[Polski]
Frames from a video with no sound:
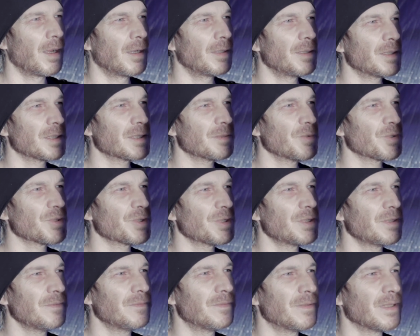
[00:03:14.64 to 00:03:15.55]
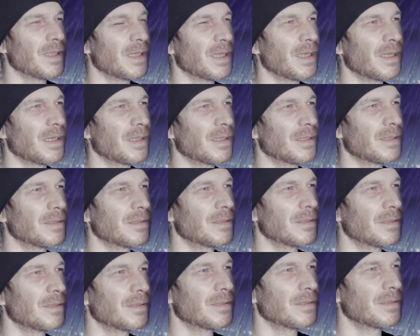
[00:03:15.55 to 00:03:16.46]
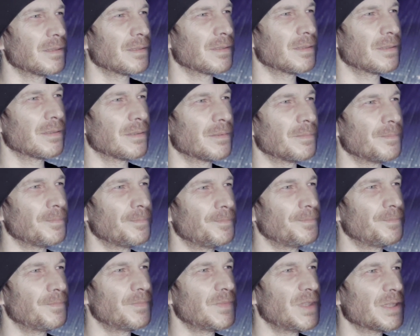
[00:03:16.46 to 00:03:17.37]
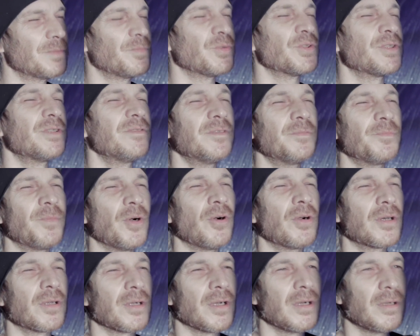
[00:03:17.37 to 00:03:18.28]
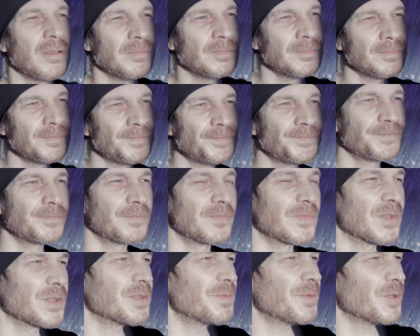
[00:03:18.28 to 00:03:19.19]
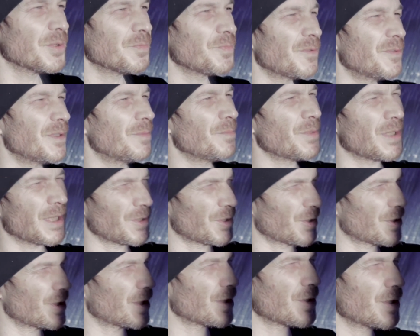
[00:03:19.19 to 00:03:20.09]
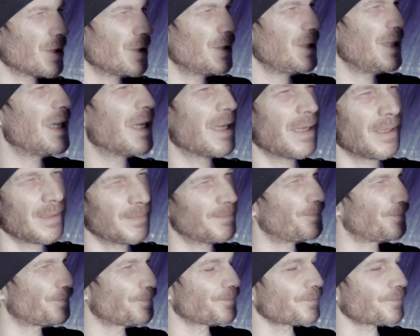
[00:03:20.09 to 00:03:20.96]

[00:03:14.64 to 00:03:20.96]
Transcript: jest możliwa, e, jest możliwy pogrom, to sobie odpowiem tak szczerze, nie.